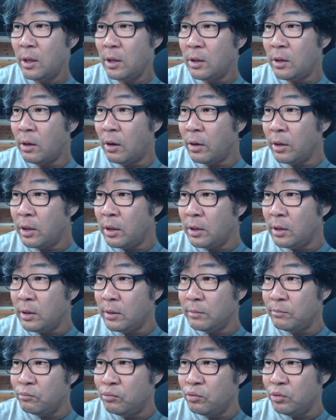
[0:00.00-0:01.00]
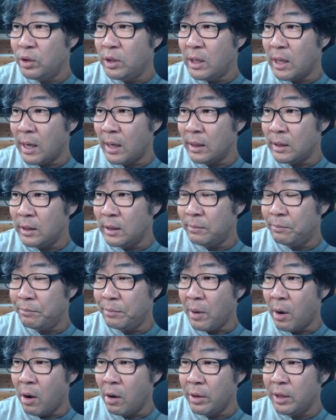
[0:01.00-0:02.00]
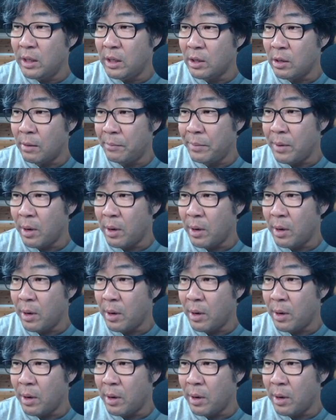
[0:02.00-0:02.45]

여기는 문이야. 이 벽이에요.